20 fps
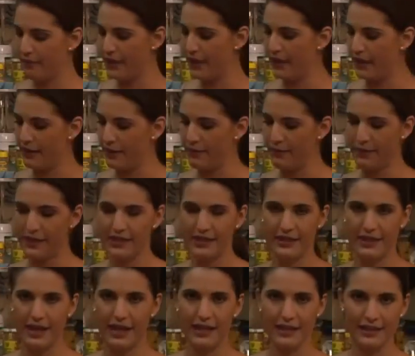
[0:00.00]
Eh,
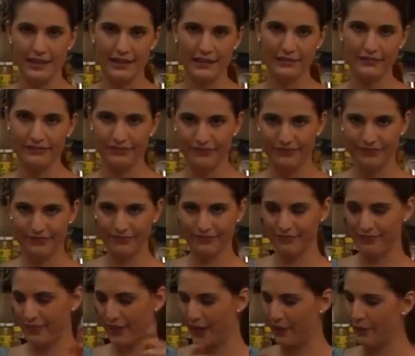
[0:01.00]
pinzas
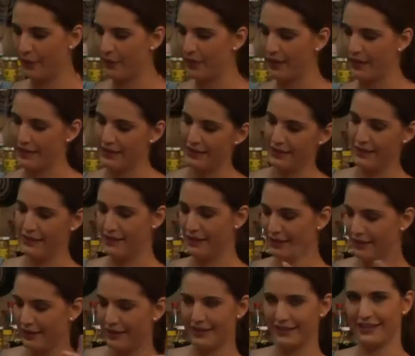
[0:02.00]
para poder así
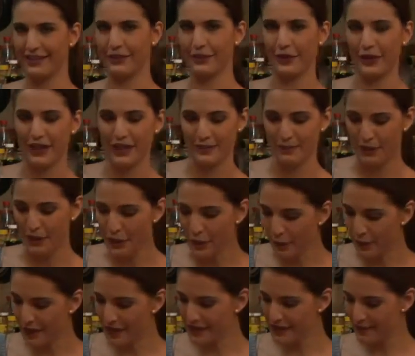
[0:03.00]
hacer todas las
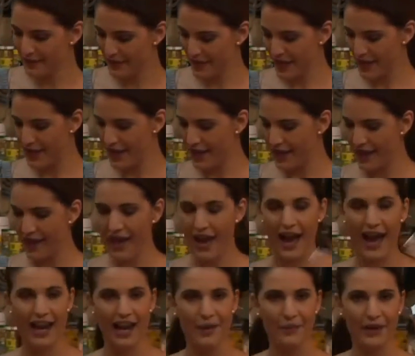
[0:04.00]
maniobras
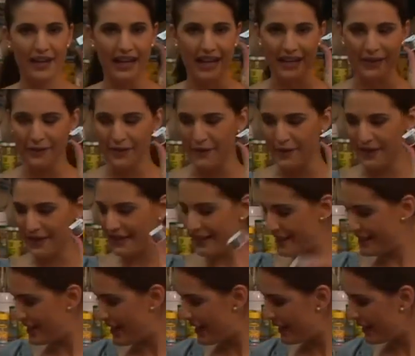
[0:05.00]
alambre calibre
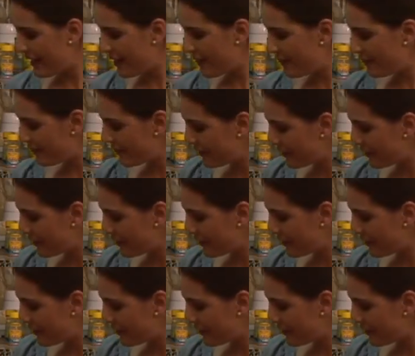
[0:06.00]
27,